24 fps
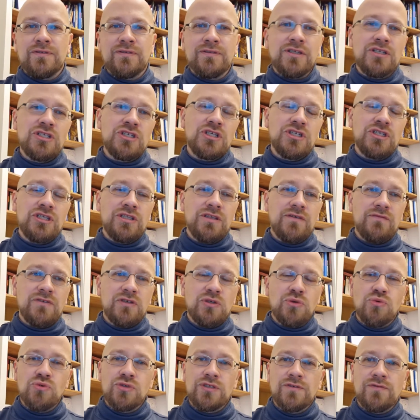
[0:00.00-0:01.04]
наших недавних
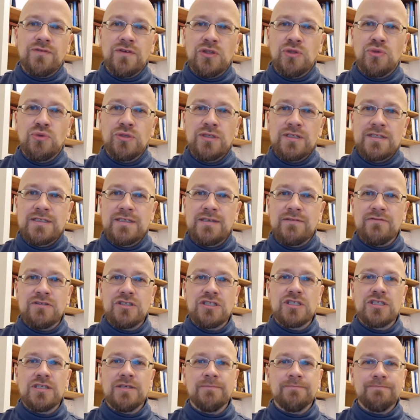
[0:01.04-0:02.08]
курсов Антона
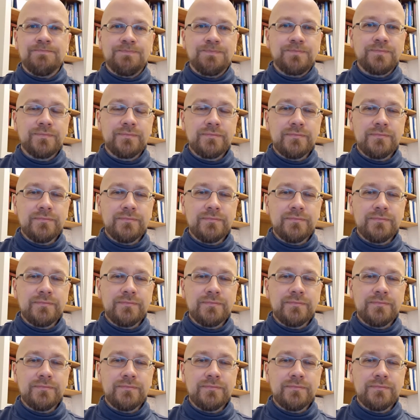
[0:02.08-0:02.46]
Савочки –